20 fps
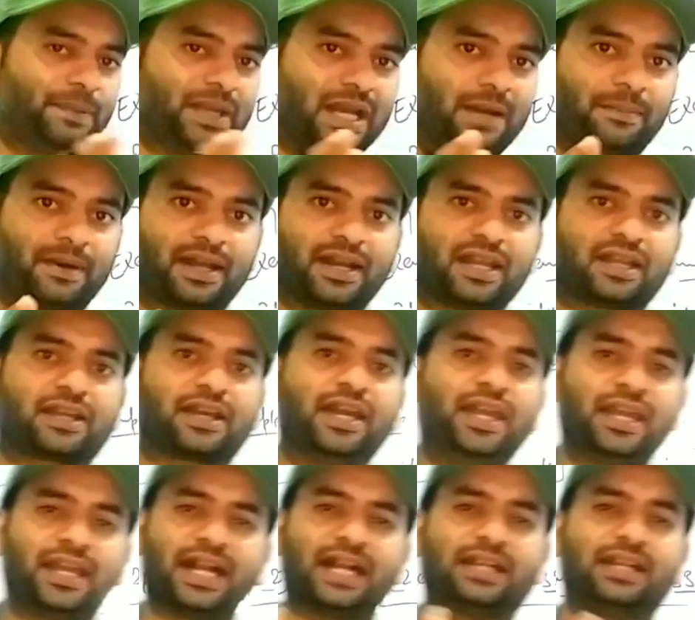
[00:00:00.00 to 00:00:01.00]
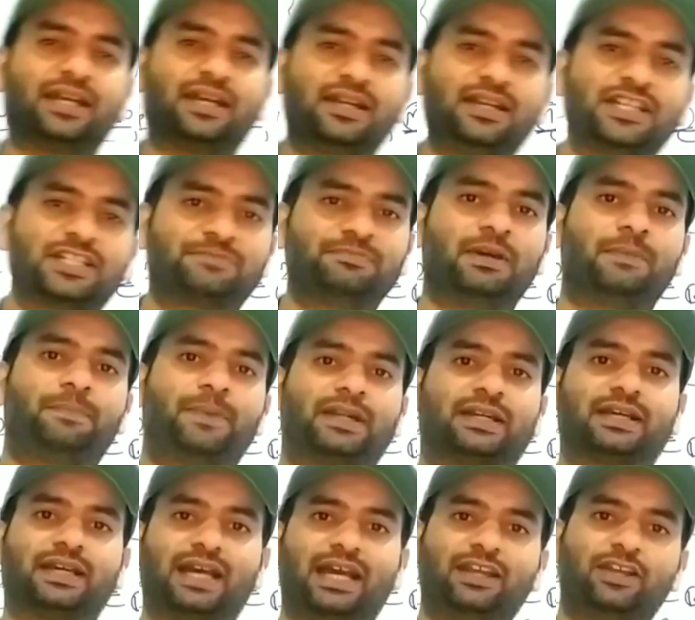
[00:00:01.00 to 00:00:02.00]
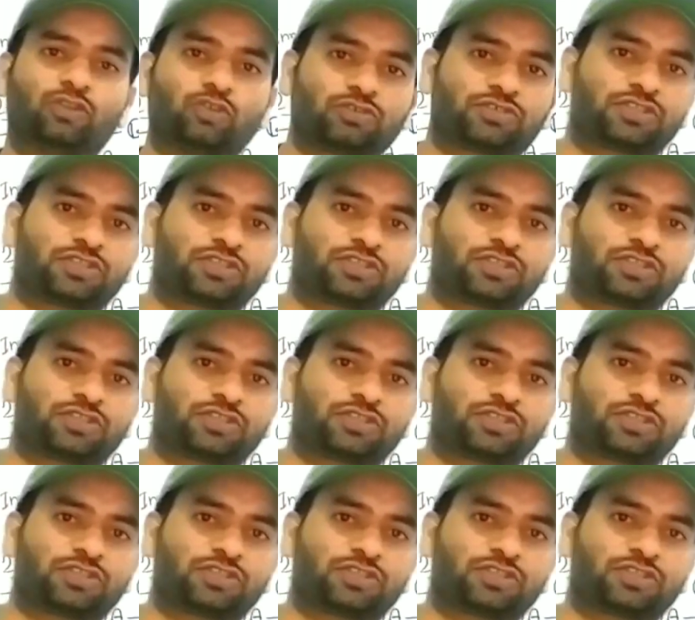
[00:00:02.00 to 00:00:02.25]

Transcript: भी हमारी कई कैटेगरीज में बट गया ये तो